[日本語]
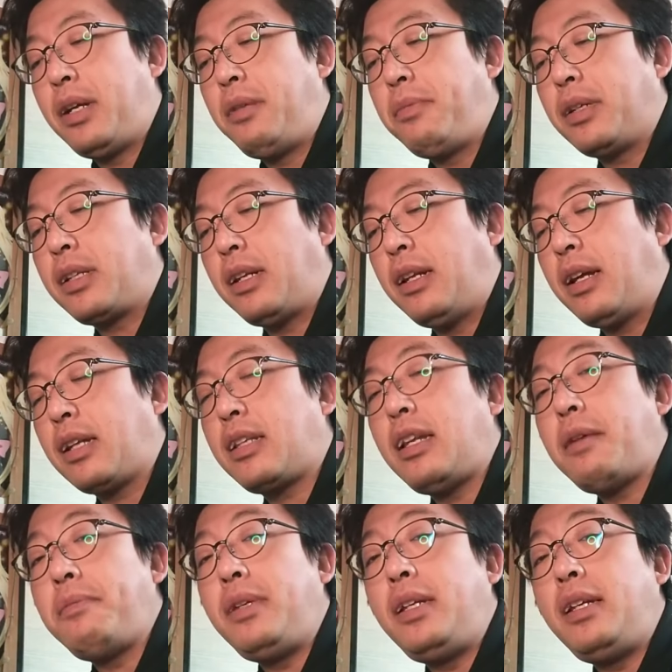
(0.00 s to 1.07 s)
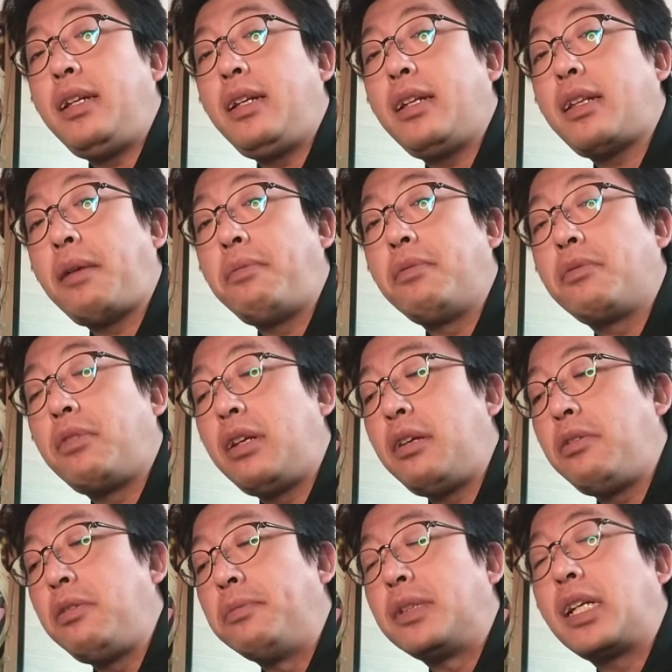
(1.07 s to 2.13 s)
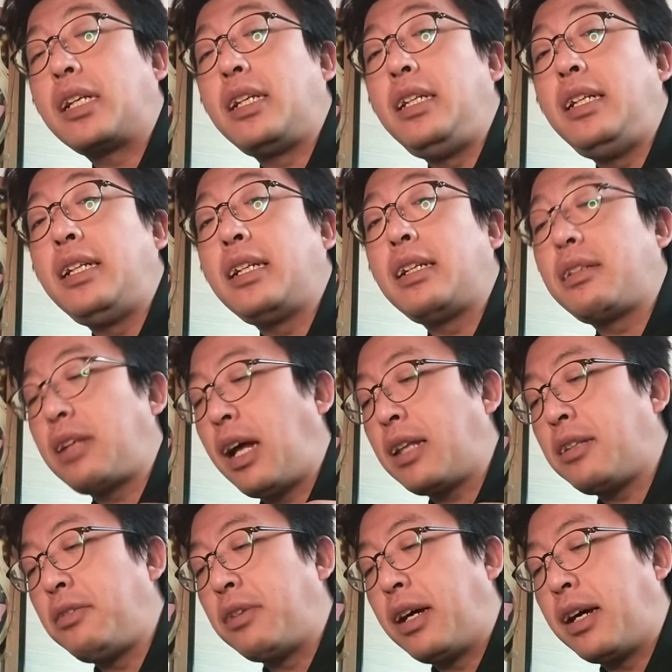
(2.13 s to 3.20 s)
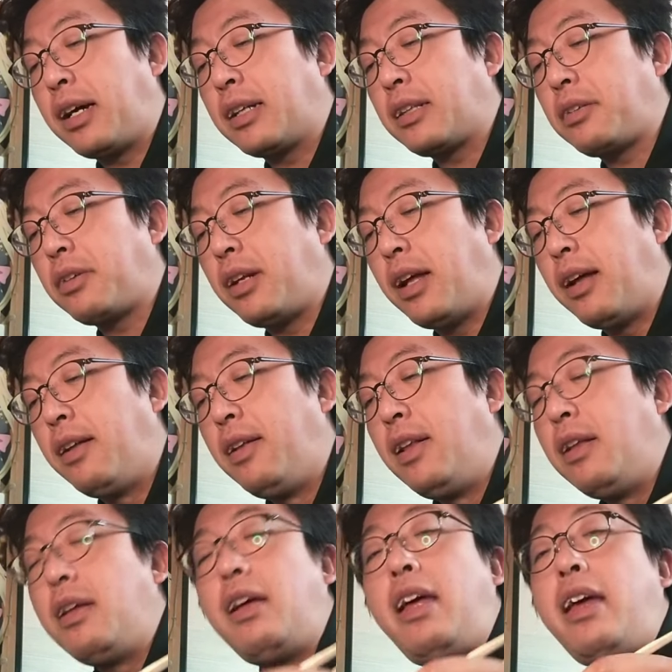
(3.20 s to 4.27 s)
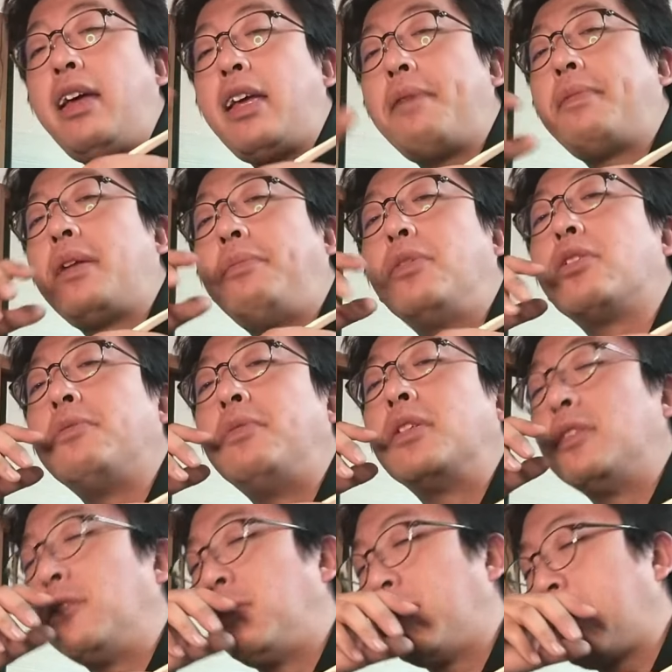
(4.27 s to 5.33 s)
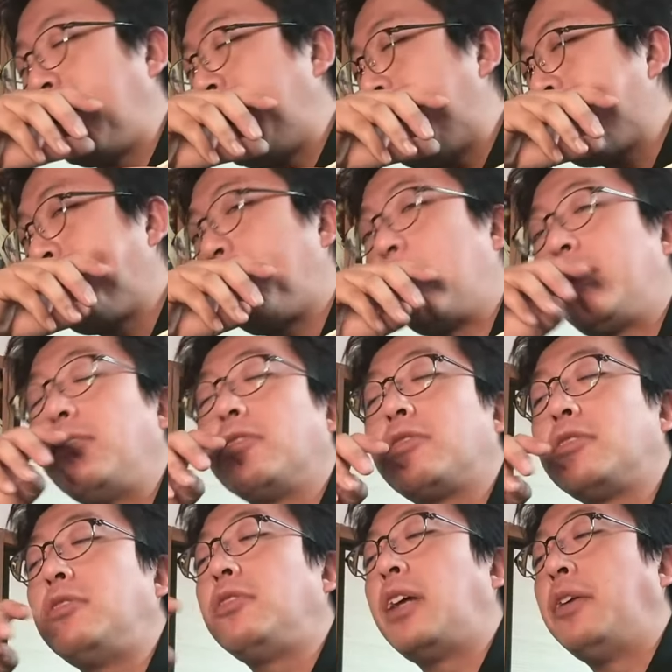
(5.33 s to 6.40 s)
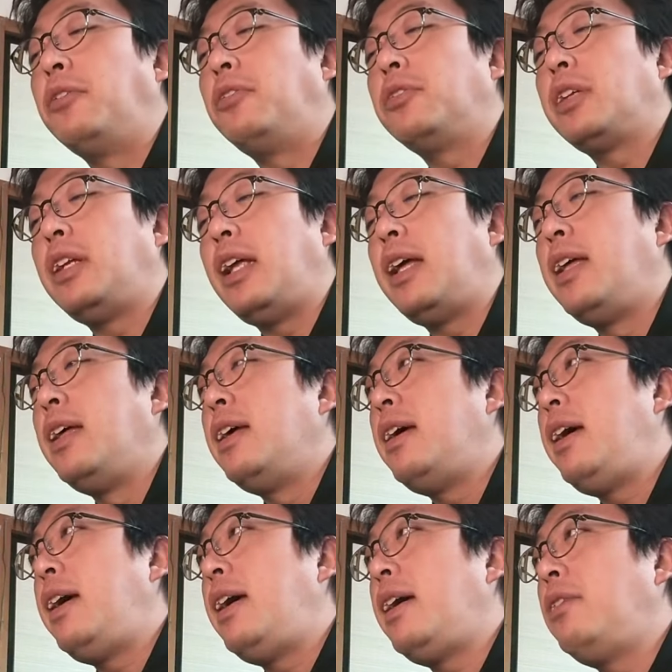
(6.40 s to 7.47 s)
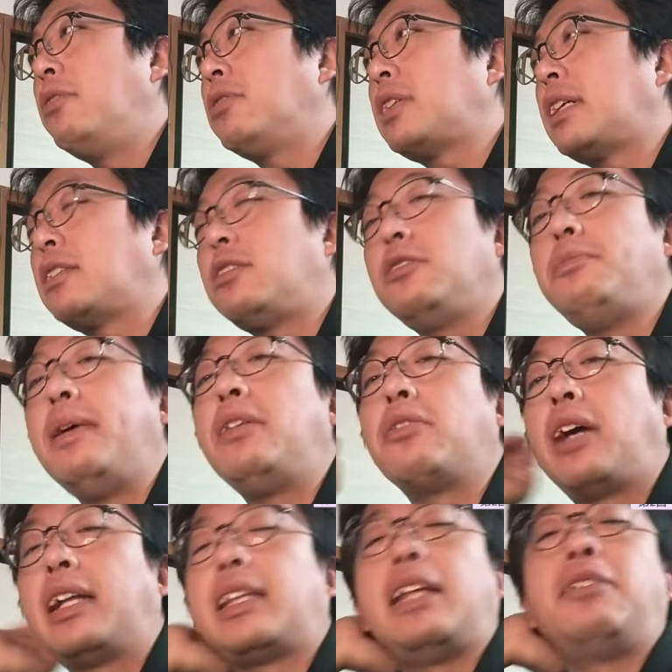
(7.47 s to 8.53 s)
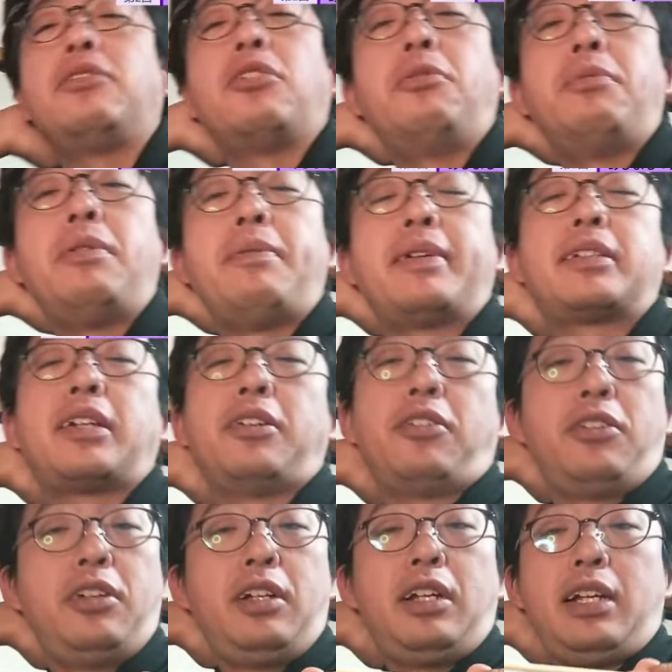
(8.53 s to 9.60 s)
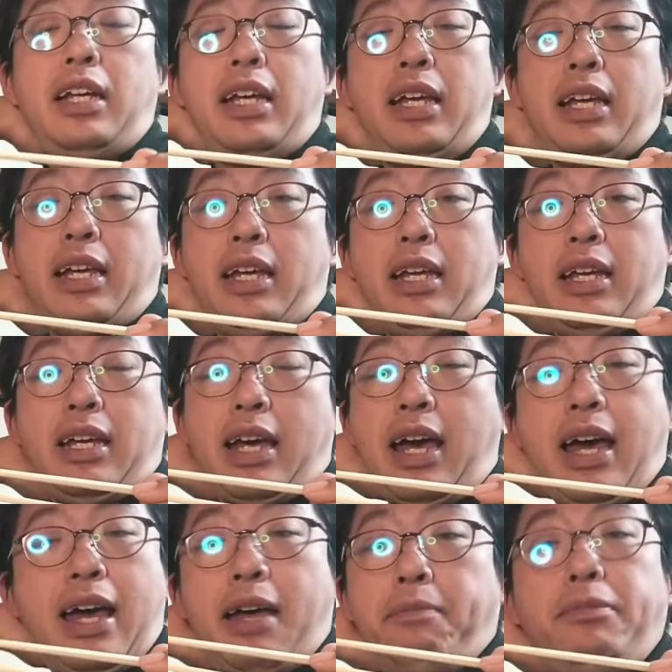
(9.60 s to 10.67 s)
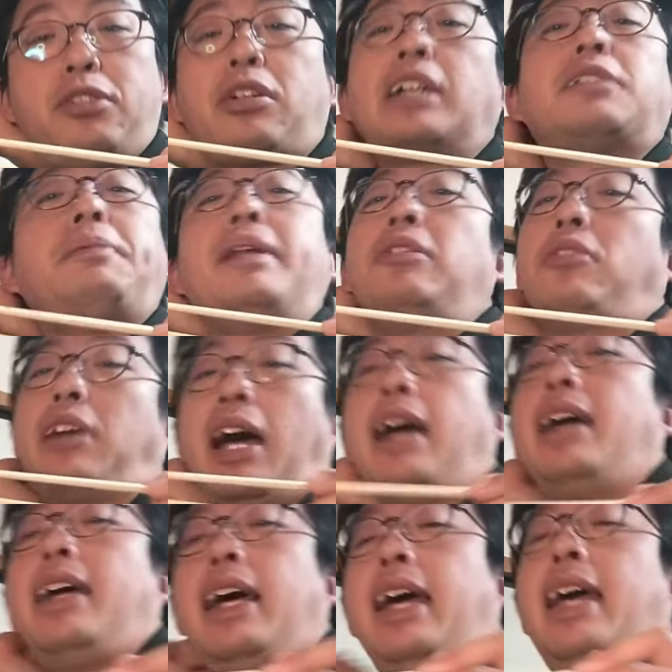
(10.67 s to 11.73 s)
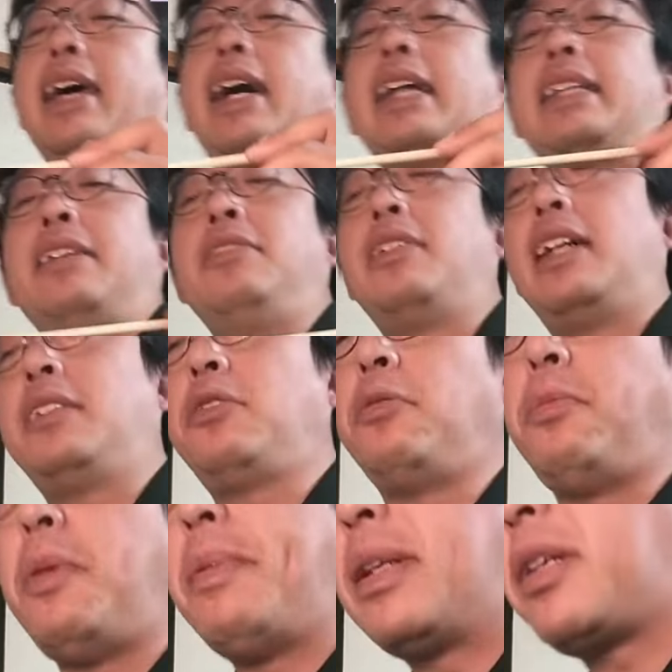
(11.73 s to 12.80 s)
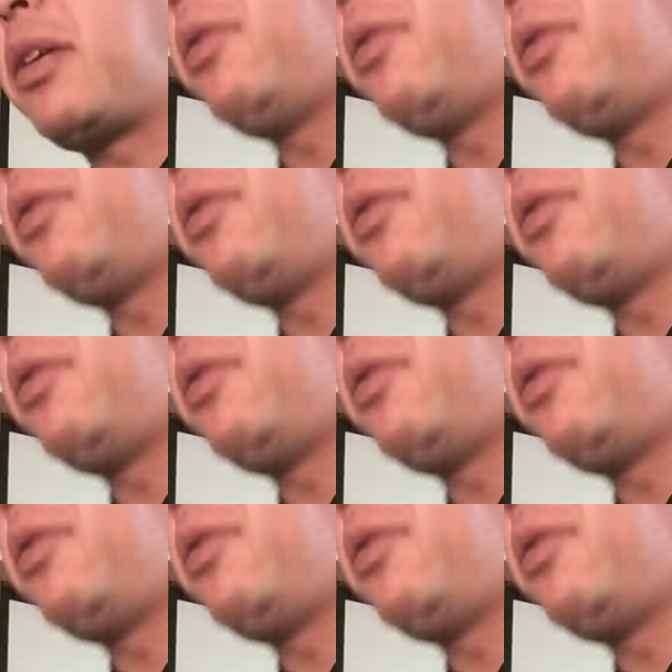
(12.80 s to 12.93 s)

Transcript: 参りましたね。あ、ちなみに、多分これよりも先に、あっちのがかかってるかな。えー、山田もくもくの方でね、ショーツ動画の方でね、えー、ロースカツ弁当買ってると思いますけど、えー、あ、味噌カツ弁当か、えー、買ってるのかと思いま